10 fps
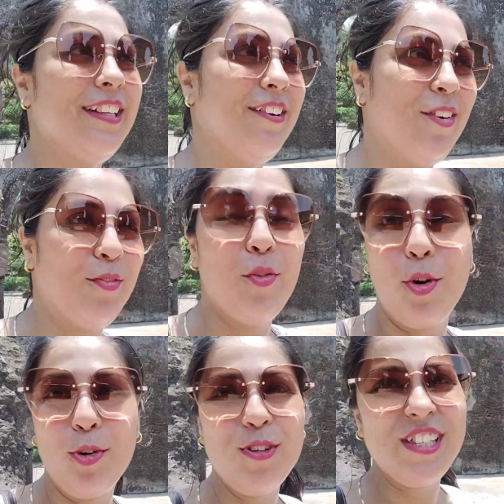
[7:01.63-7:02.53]
और
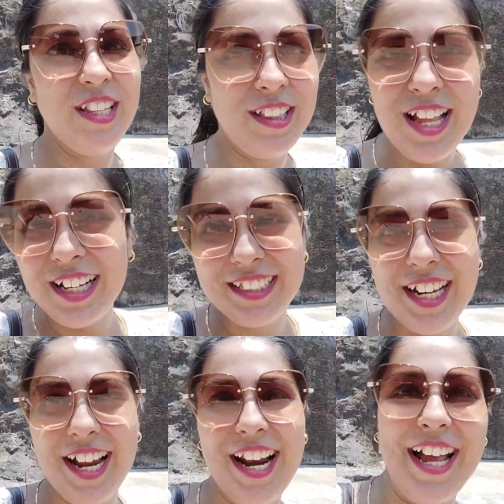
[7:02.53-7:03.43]
फोटोज़ इतना अच्छा
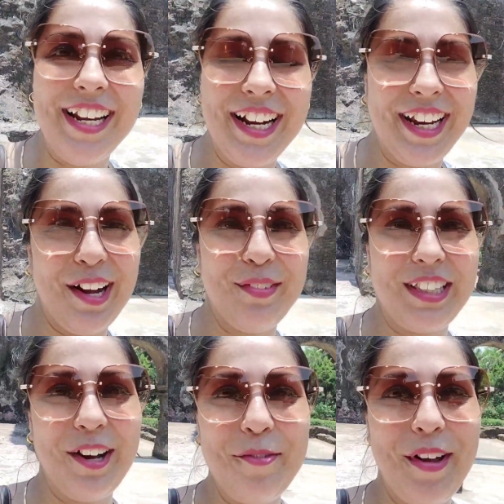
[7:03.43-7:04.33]
आ रहा है ना क्या
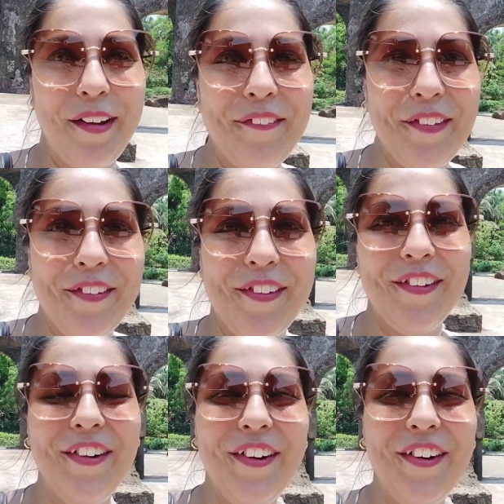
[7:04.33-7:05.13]
बताऊँ मैं आप लोगों को